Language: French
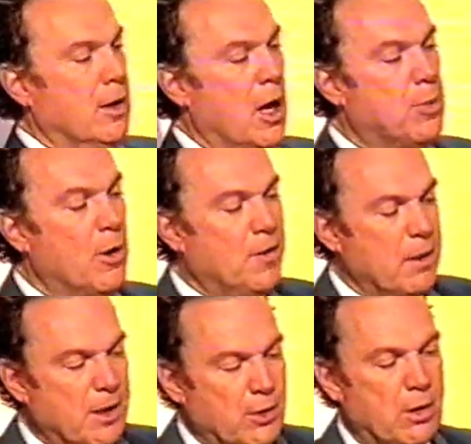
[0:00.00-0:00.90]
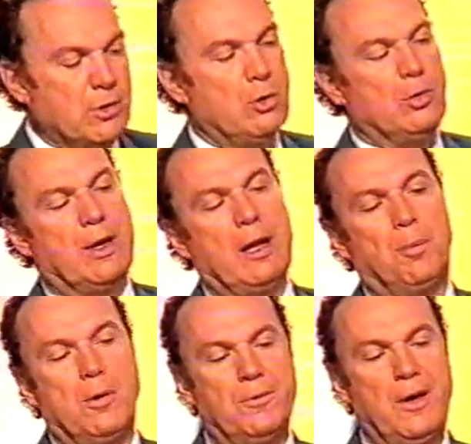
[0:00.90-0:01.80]
Un proverbe maintenant. Ah alors, selon quel
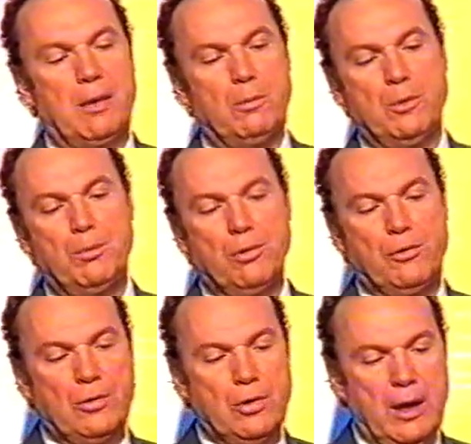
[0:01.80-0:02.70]
proverbe le but